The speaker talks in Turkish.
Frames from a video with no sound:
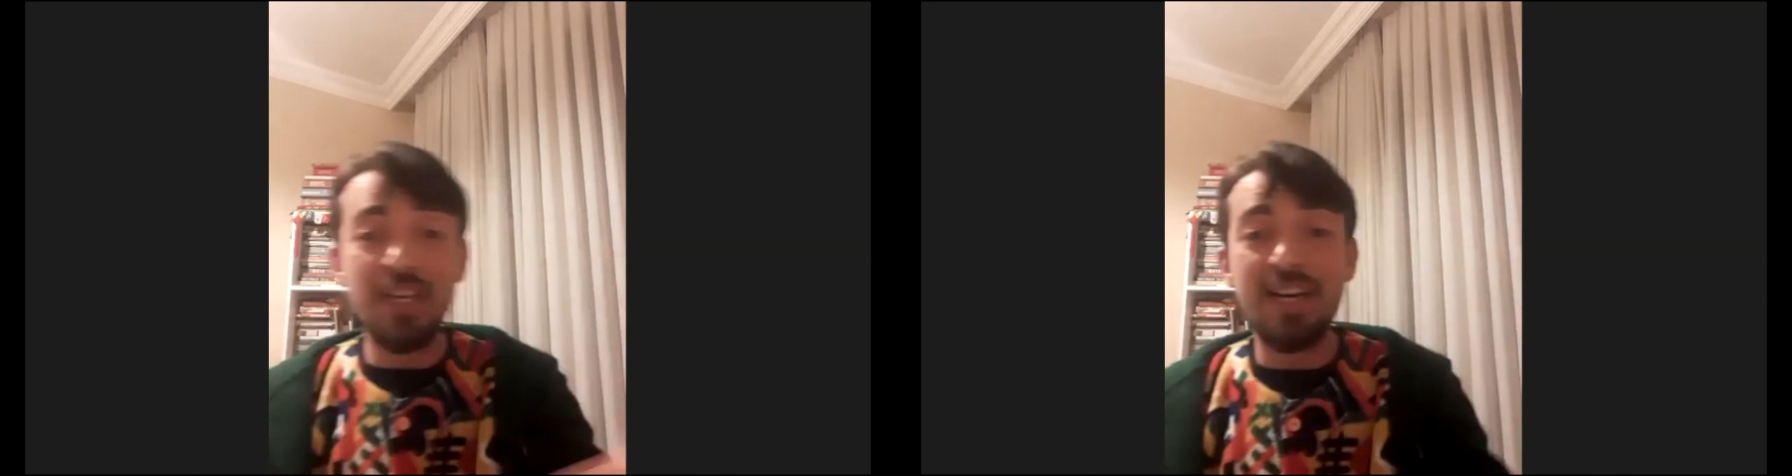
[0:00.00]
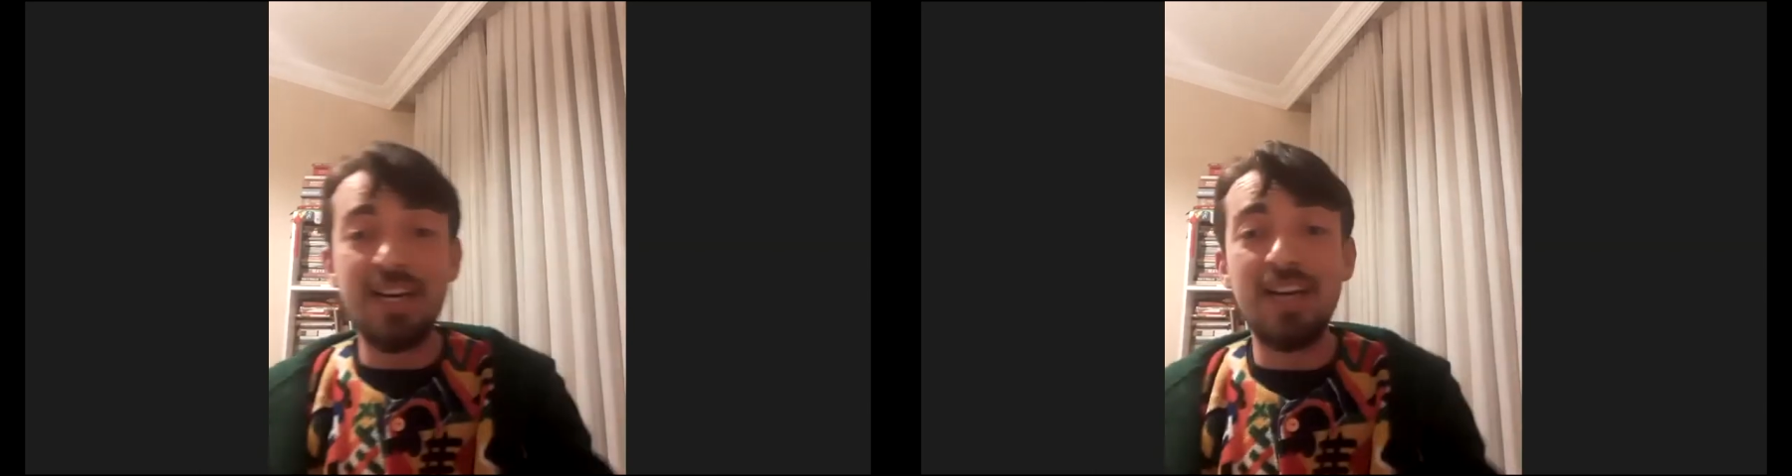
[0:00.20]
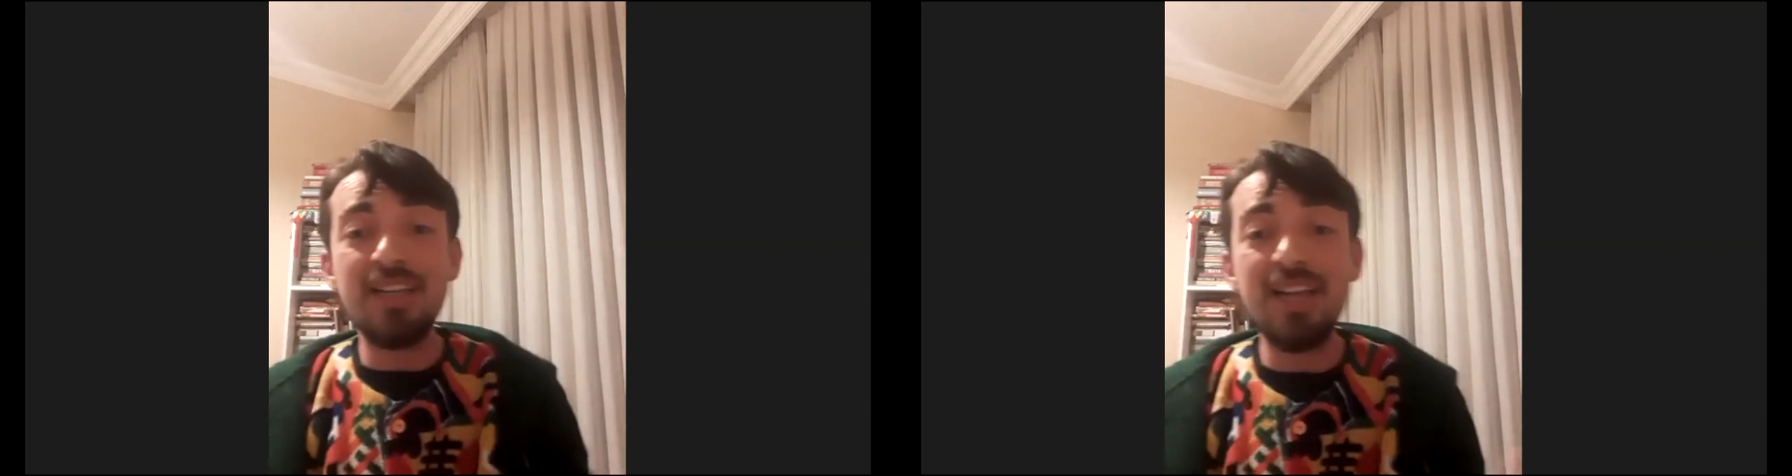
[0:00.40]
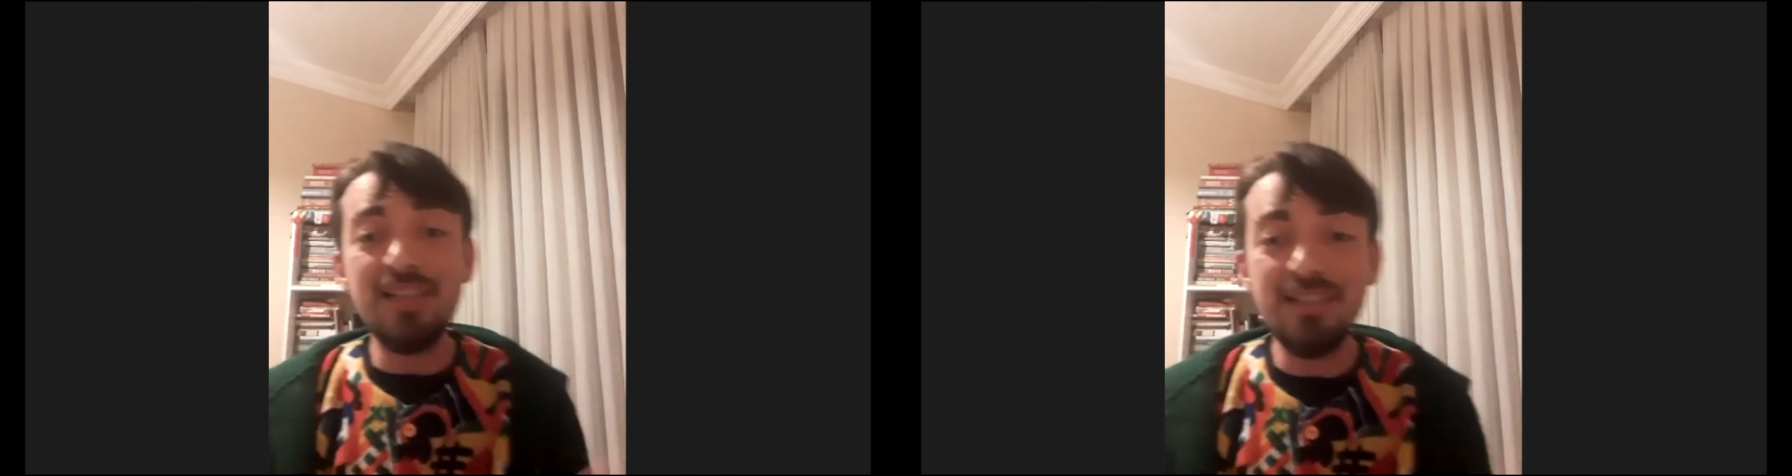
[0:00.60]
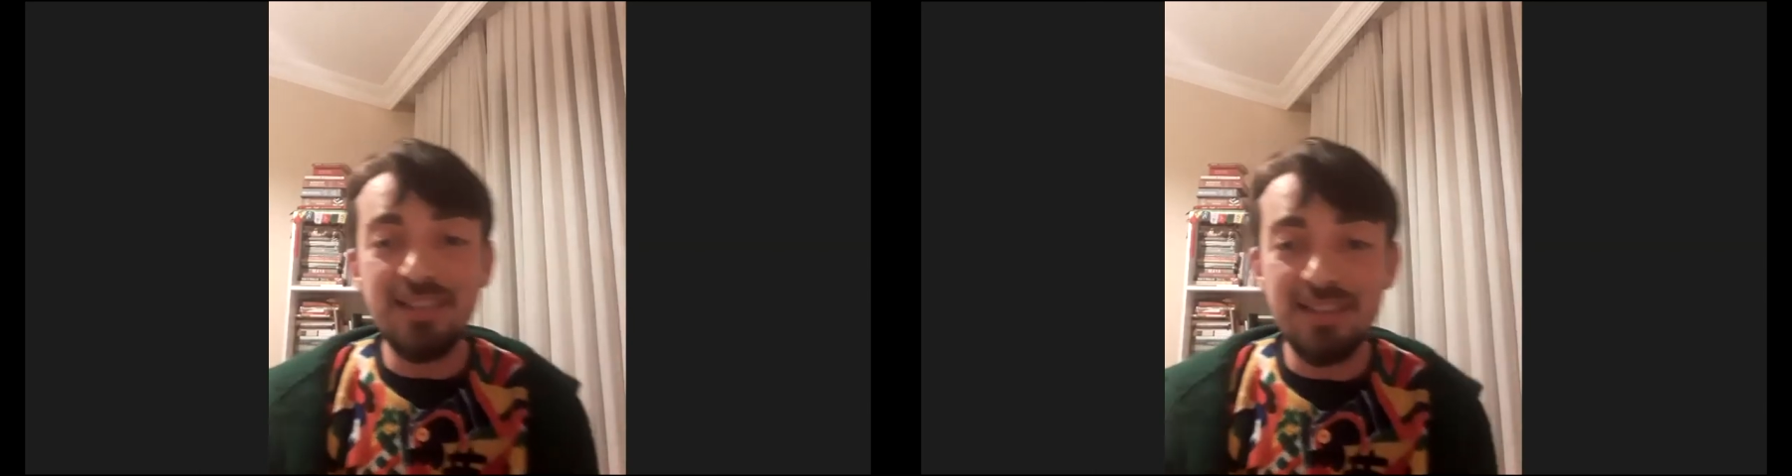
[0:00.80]

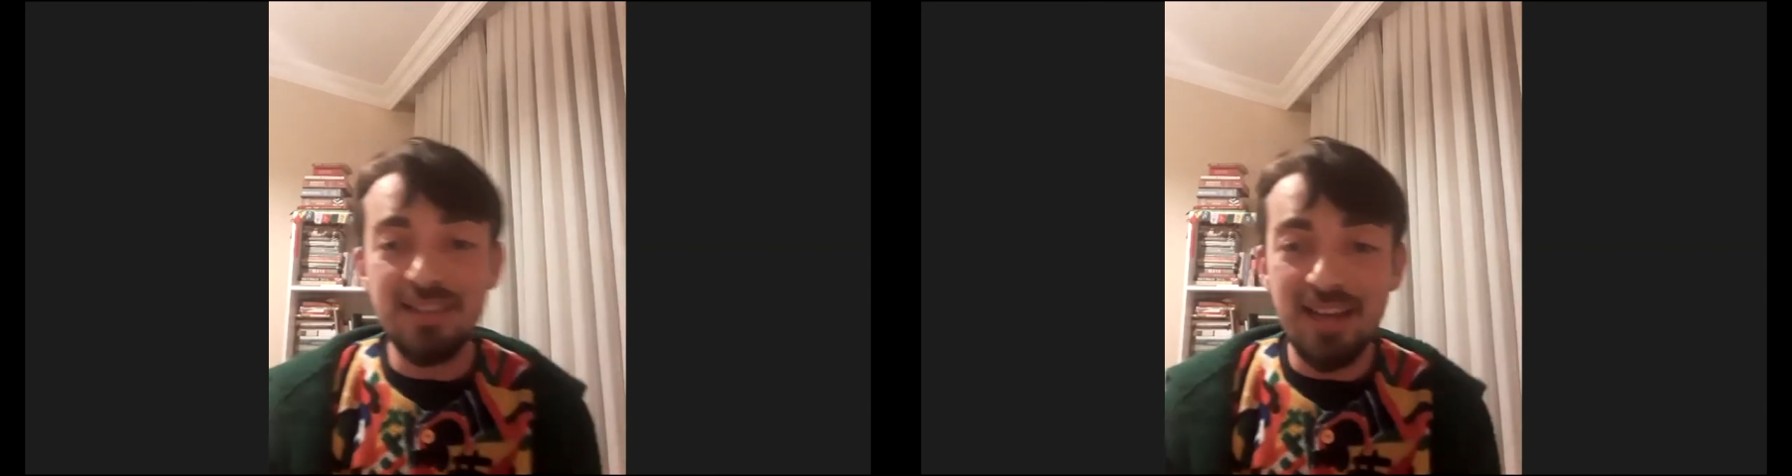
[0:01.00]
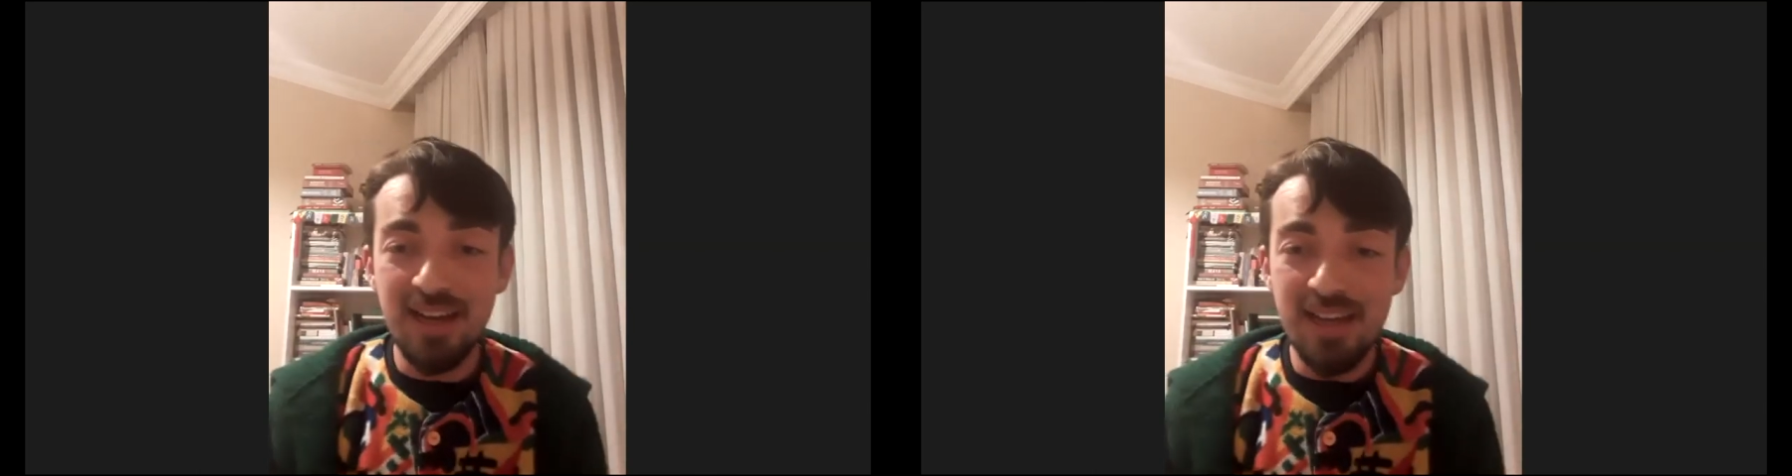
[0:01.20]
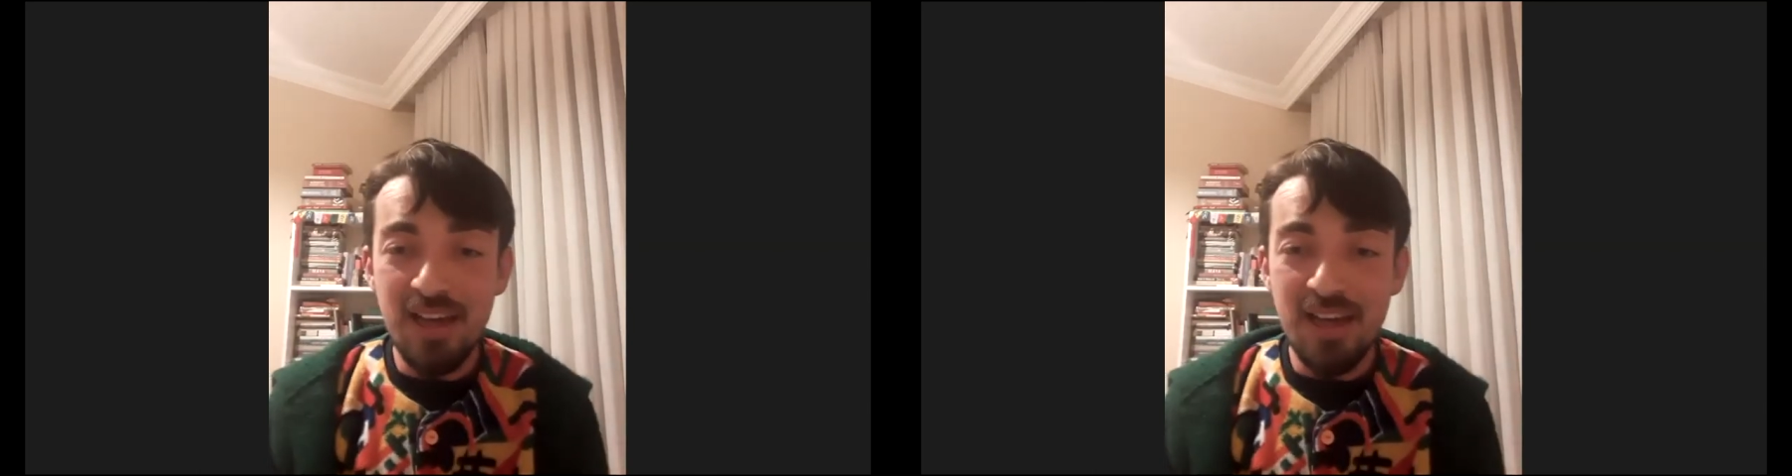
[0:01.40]
aralandığında